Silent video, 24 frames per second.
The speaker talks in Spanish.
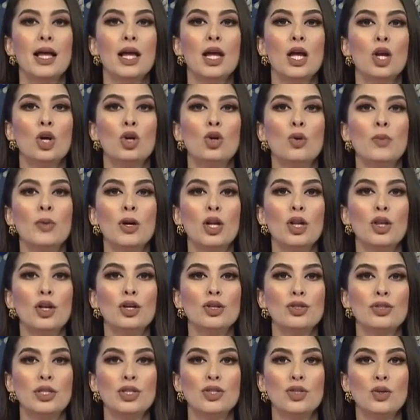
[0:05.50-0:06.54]
número
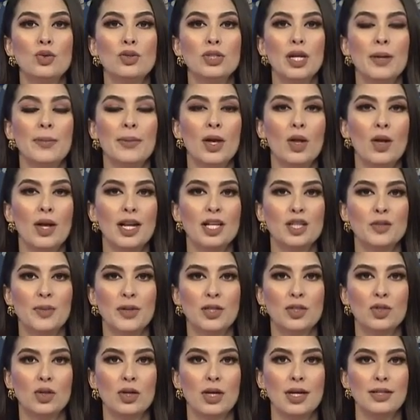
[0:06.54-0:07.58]
2 hizo un llamado a las
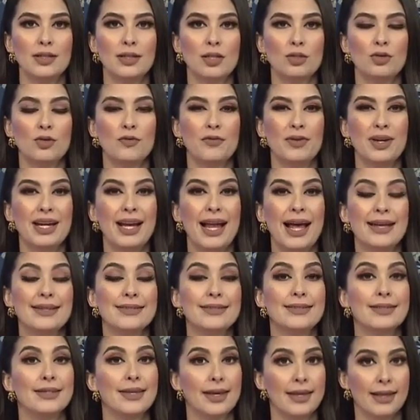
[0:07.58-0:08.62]
personas que sufren
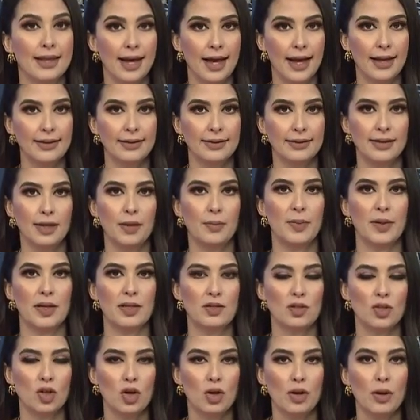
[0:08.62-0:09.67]
ansiedad,
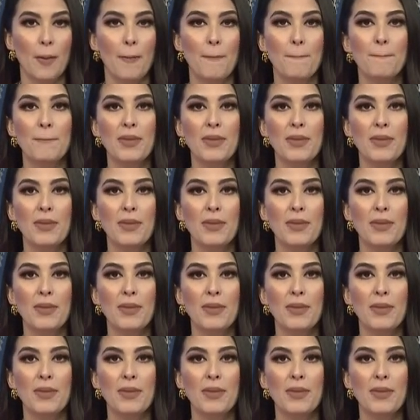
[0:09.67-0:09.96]
depresión,